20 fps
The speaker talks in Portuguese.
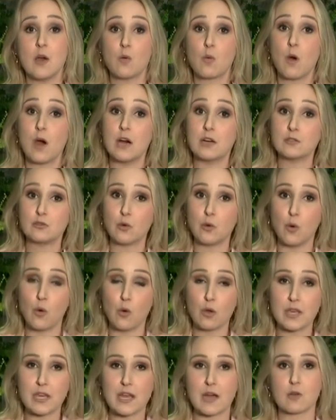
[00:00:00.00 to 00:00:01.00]
quanto
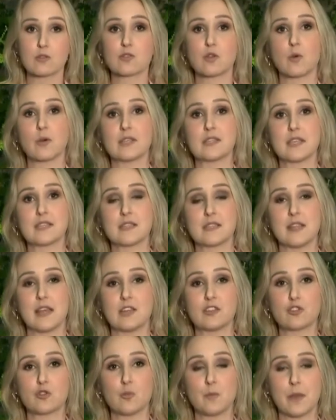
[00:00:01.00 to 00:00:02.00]
o que causou esse
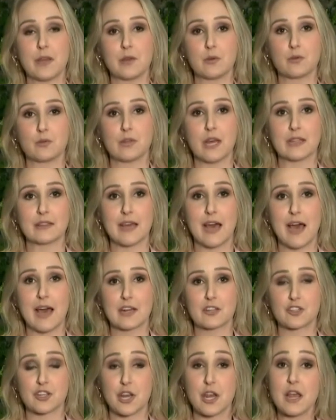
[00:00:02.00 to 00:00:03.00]
acidente no período da
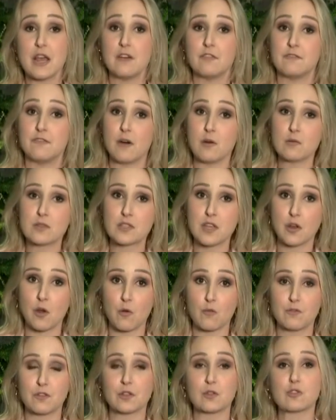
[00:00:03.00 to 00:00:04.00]
tarde, vão ser
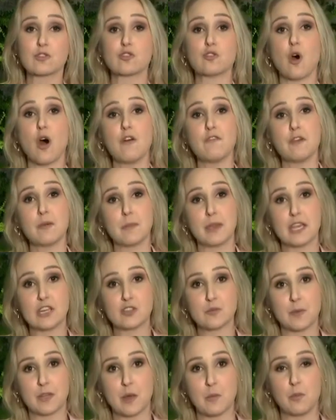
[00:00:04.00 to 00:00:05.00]
ouvidos
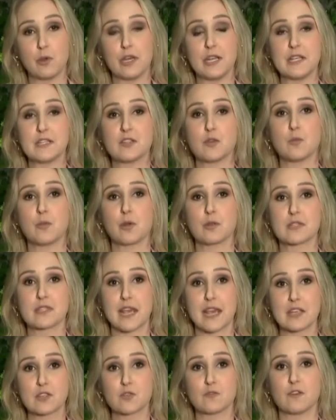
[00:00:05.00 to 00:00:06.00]
novamente pela polícia. Um
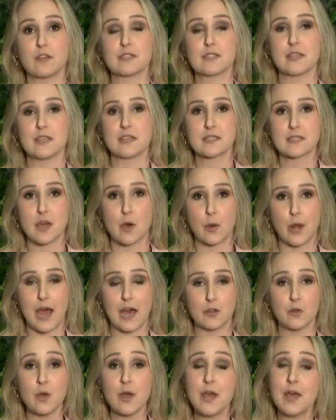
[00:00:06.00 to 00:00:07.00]
processo vai ser
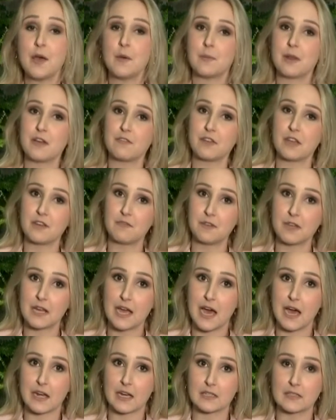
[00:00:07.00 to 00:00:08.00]
instaurado para
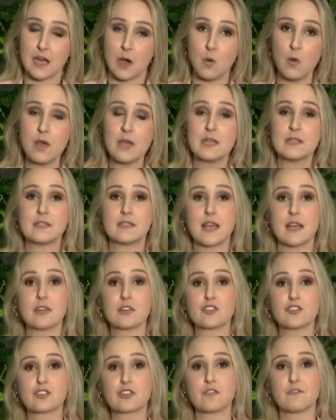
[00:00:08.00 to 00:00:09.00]
verificar, então, se
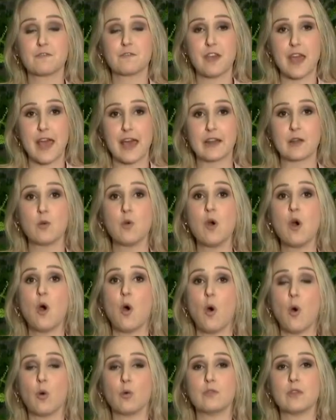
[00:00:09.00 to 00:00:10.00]
eles tiveram
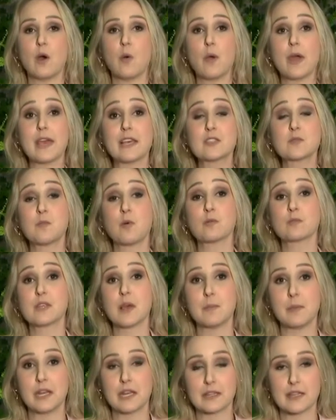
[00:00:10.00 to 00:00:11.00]
ou não
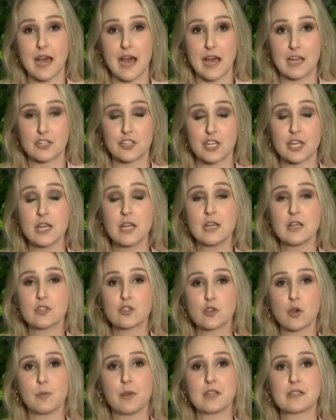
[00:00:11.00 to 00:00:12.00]
responsabilidade
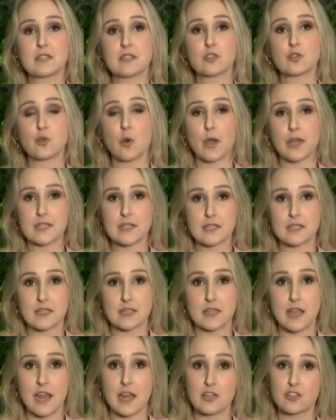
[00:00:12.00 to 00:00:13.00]
sobre esses dois
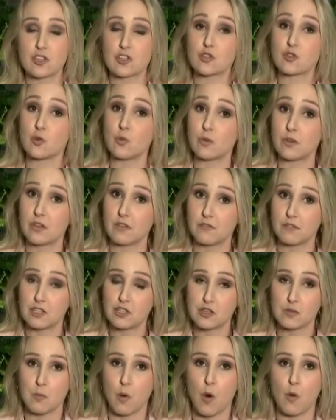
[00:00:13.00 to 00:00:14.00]
acidentes, um que
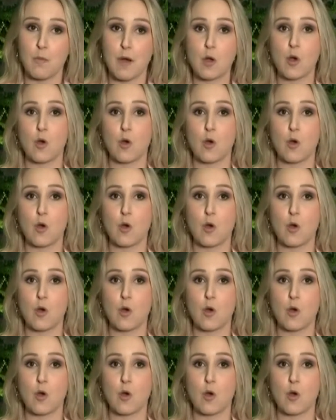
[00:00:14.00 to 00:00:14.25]
vitimou uma